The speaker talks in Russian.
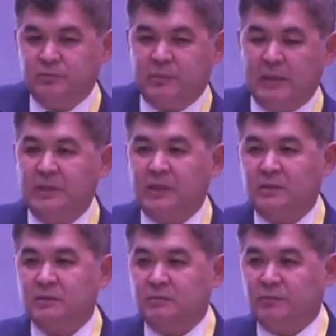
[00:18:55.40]

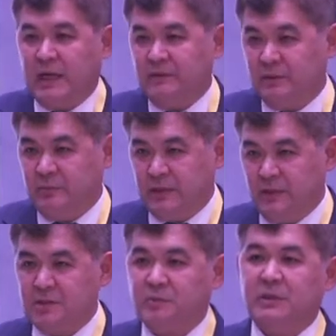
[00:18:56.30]
public-private
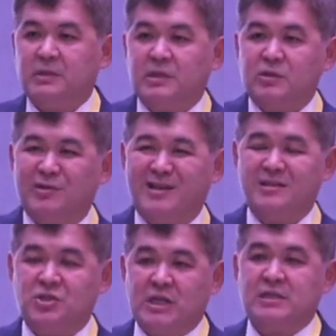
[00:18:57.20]
partnership,
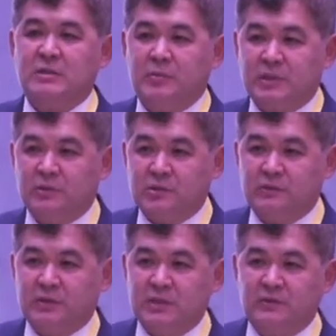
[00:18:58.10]
государственно-частное партнерство в
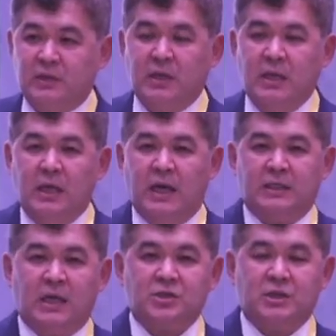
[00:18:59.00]
этой сфере, а
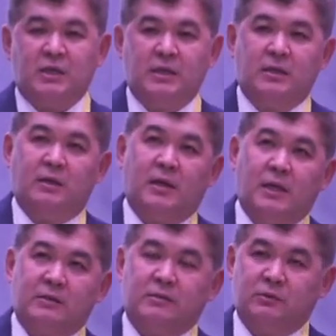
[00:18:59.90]
также
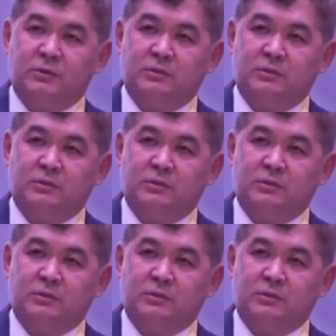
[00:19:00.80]
э, вот,